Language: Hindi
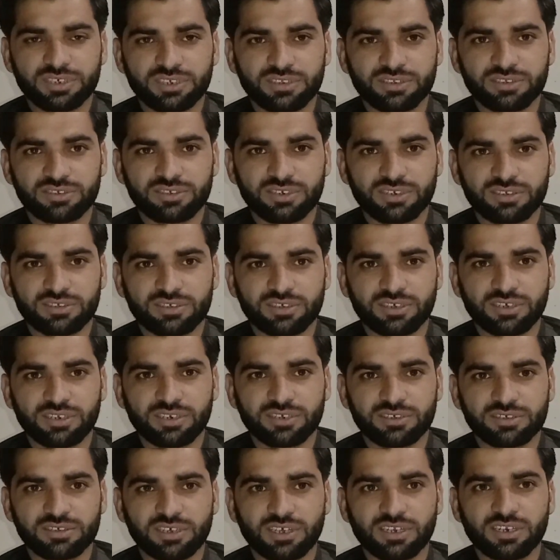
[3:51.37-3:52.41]
सैंतीस रन की
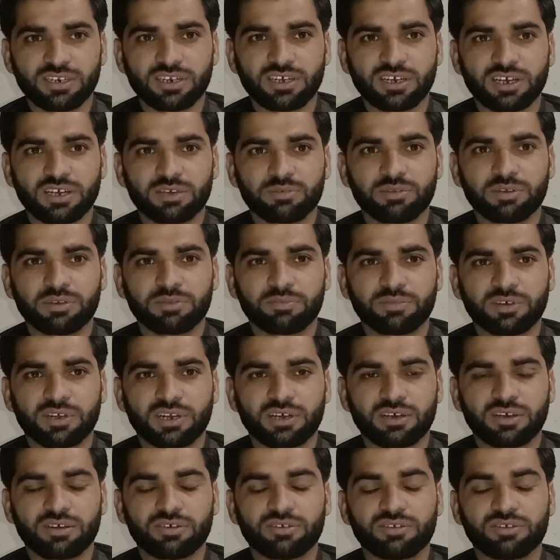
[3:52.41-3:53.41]
इनिंग्स खेली नाकबिल फरा